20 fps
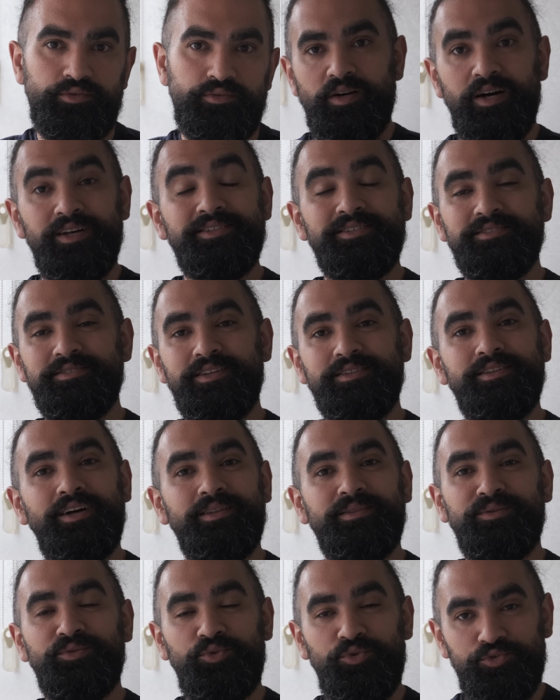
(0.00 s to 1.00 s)
Aslında
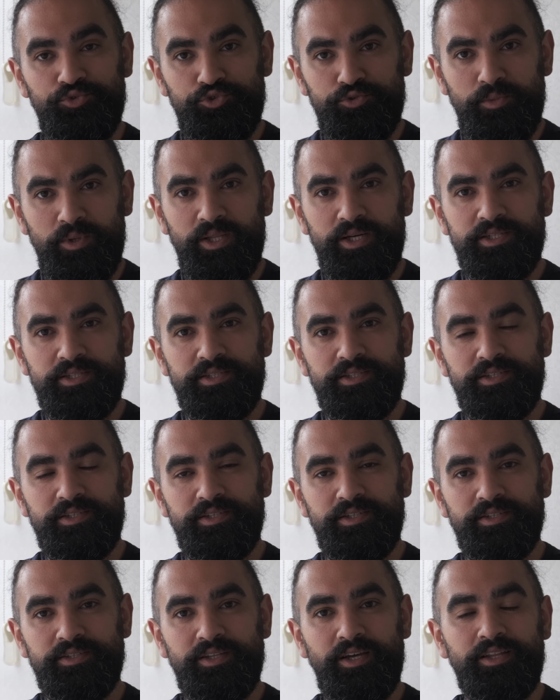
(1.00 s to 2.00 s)
tatlı konuşmalar,
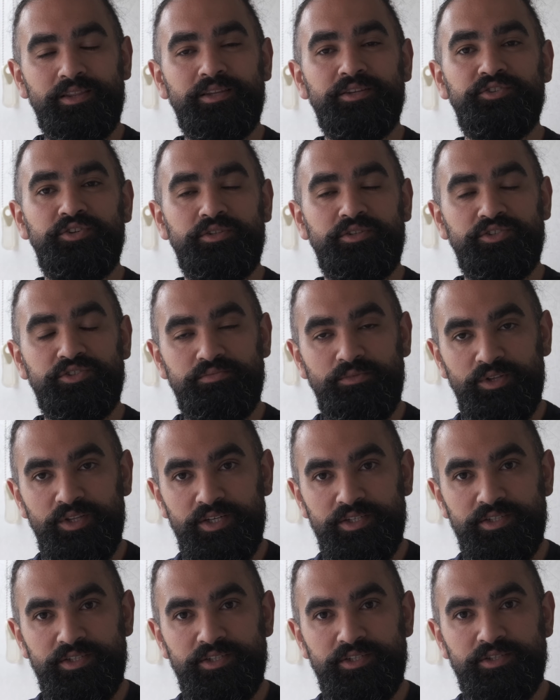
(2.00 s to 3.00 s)
tatlı
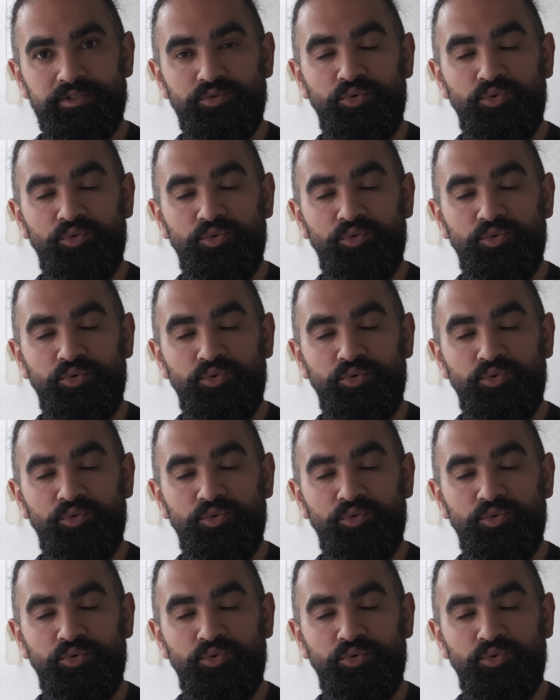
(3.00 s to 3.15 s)
çatışmalar